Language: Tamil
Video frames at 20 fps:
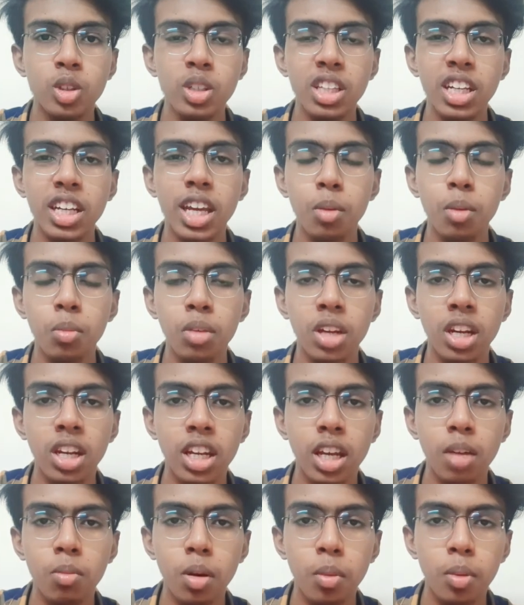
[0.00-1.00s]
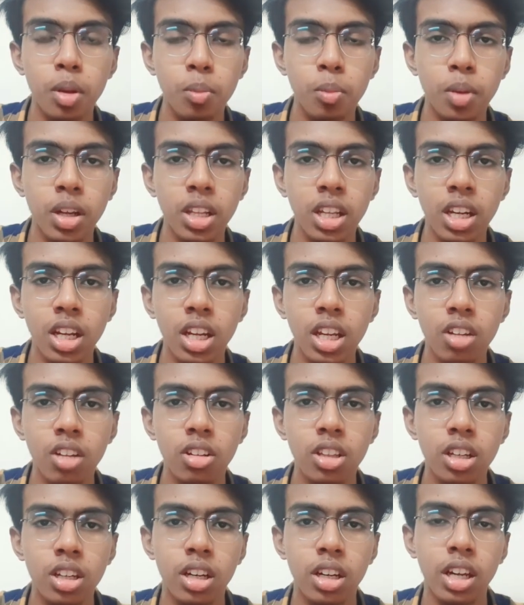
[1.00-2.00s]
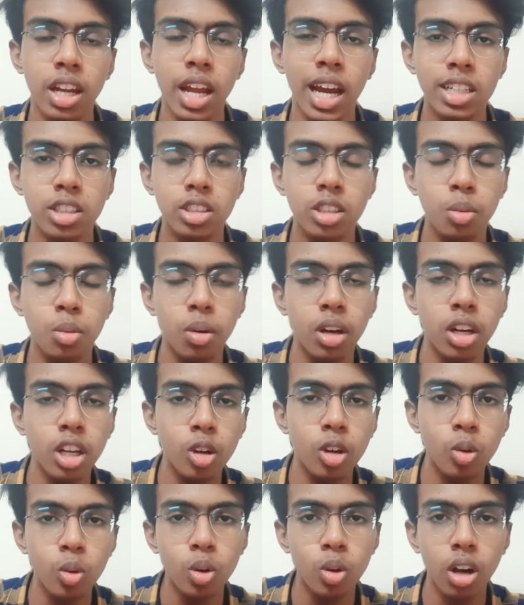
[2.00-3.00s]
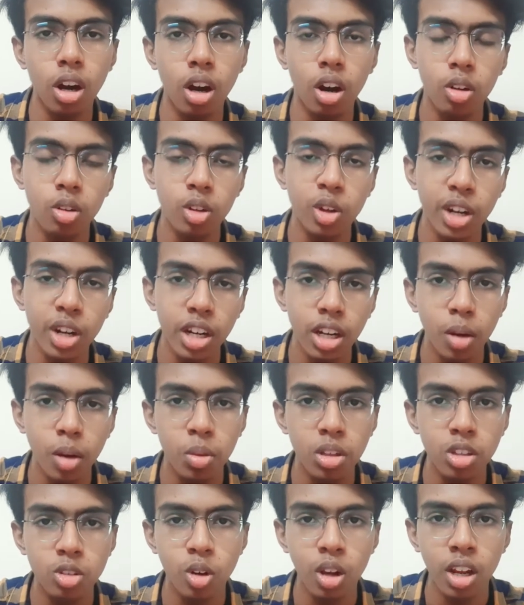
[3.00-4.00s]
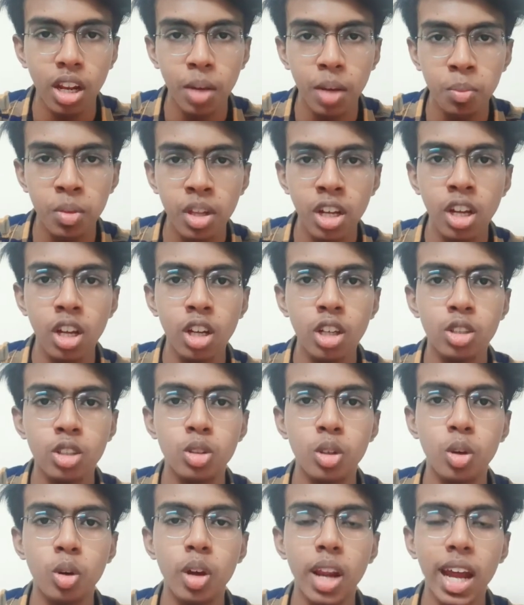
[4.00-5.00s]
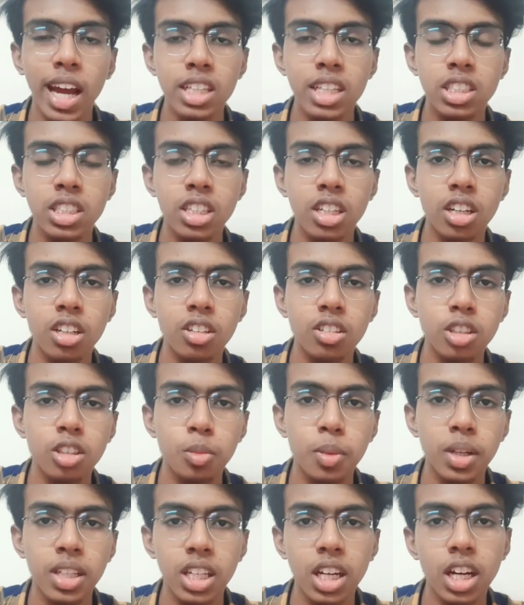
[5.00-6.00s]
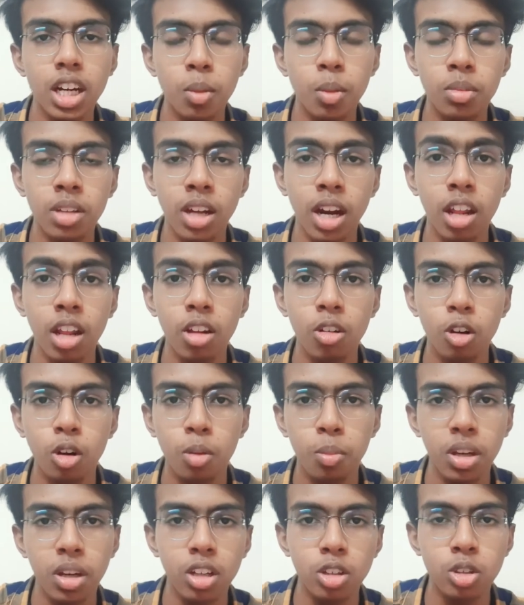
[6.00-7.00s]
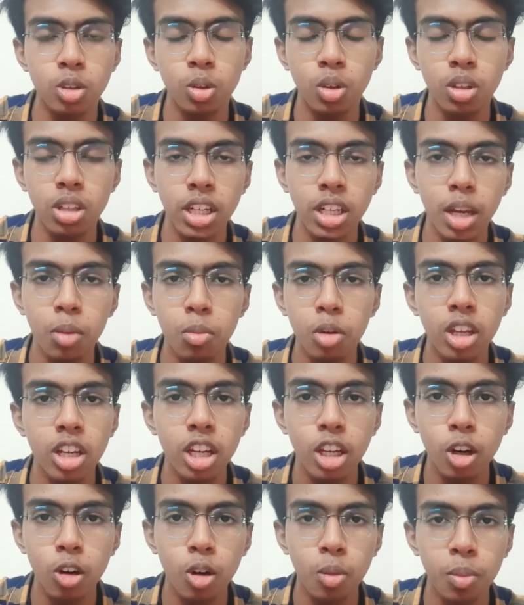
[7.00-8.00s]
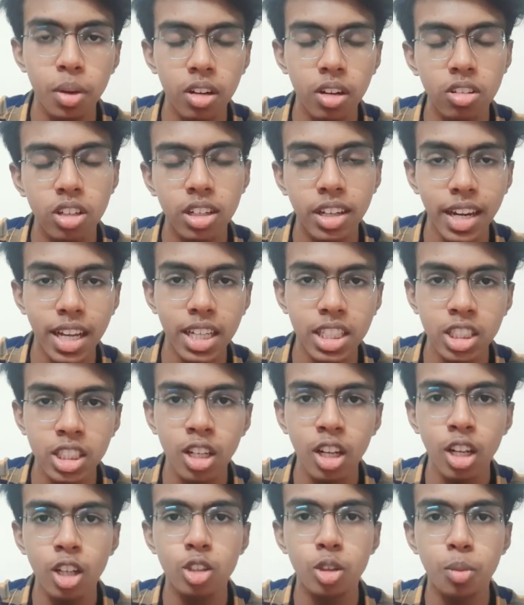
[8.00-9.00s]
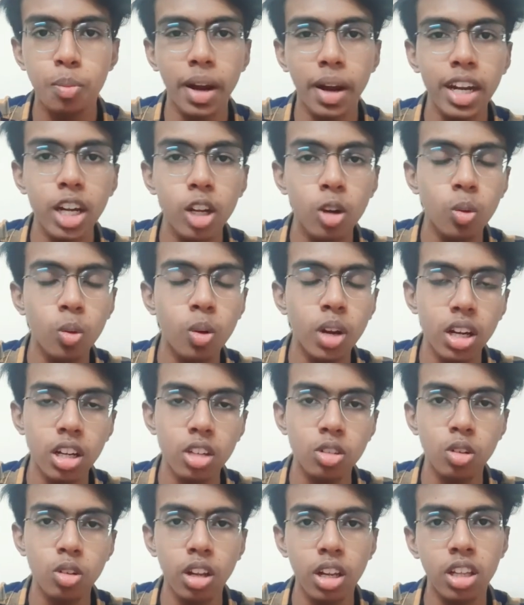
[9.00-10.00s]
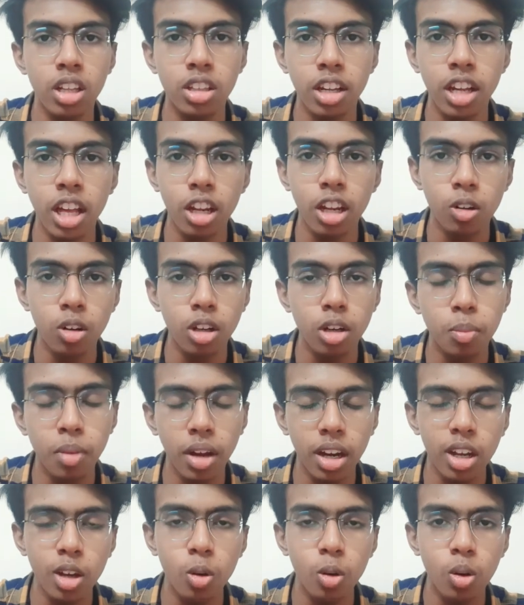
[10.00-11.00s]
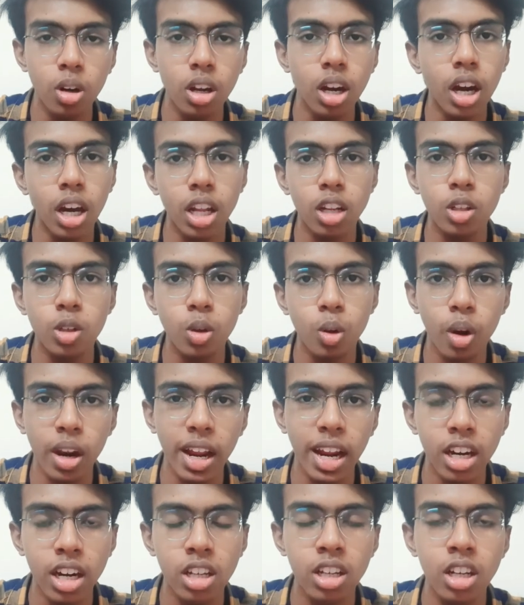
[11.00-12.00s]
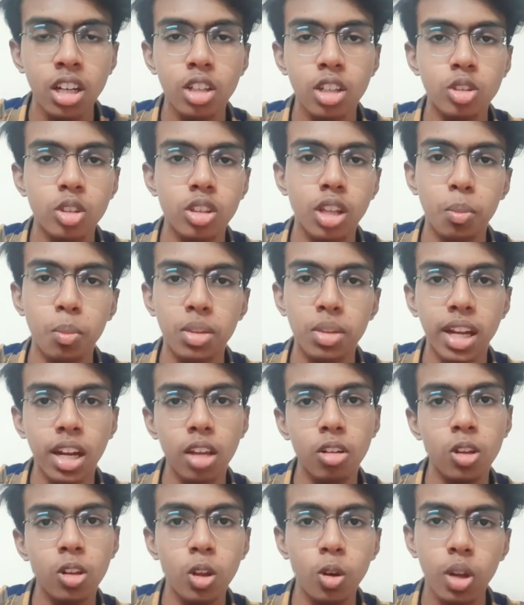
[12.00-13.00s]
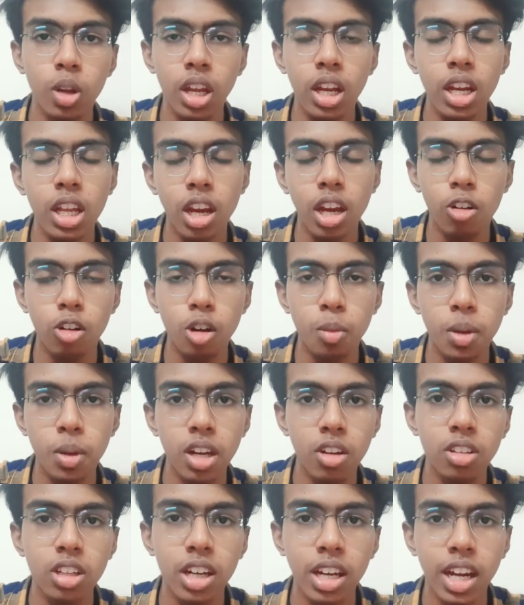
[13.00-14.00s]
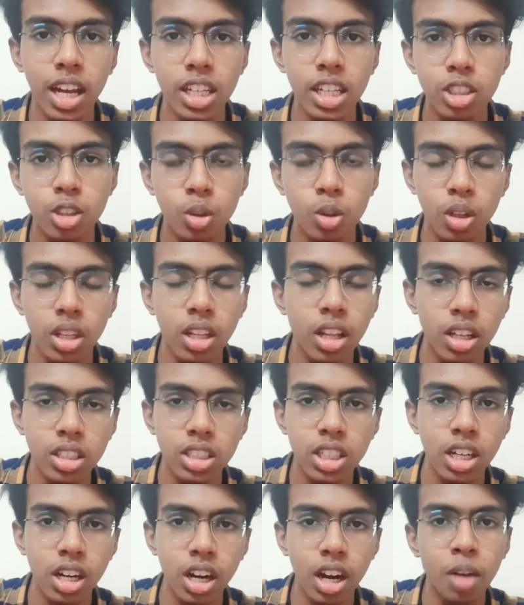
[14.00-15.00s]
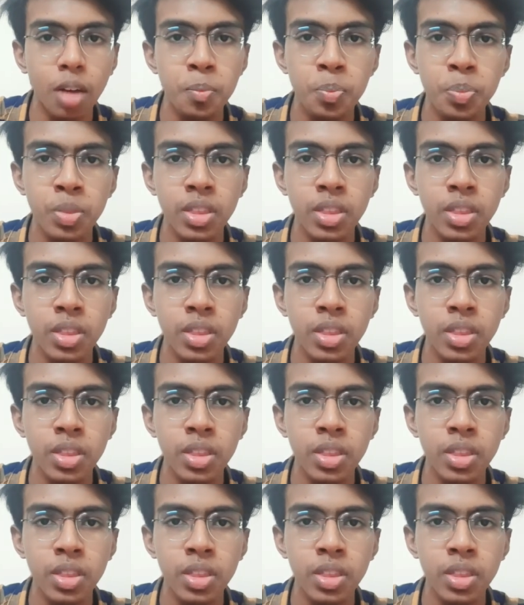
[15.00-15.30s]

இந்த கேம் என்ன கேம் அப்படின்னு பார்த்தீங்கன்னா இது வந்து கிராஷ் தி பாண்டி கூட் ஆன் தி ரன் அப்படின்னு சொல்லலாம் ஸோ கிராஷுங்கிறது வந்து பார்த்தீங்கன்னா நம்ம தலைவனோட பேர் ஸோ இந்த கேமோட ஹீரோட பேர் வந்து கிராஷ் ஸோ பண்டி குட்னா என்ன சொல்லி தெரியாது அவங்களுக்கு பண்டி குட்னா அது வந்து ஒரு ரேட் ஸோ நம்ம தலைவன் வந்து ஒரு எலி அவனோட பேர் வந்து கிராஷ் ஸோ இதுதான் ஜென்ரலாக